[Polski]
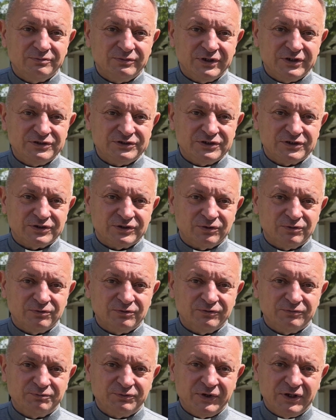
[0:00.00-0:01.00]
będzie
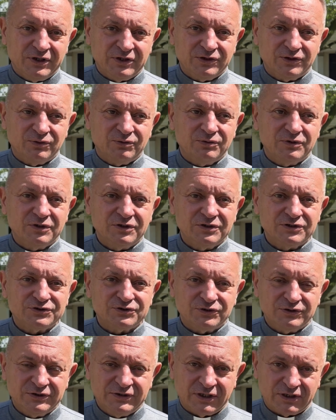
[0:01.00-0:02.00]
tą piękną,
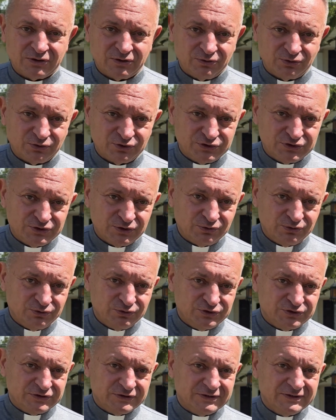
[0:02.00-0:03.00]
solidarną rodziną
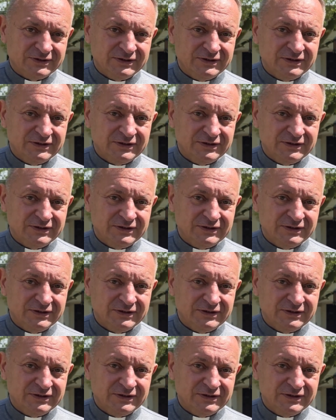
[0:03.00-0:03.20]
ludzi,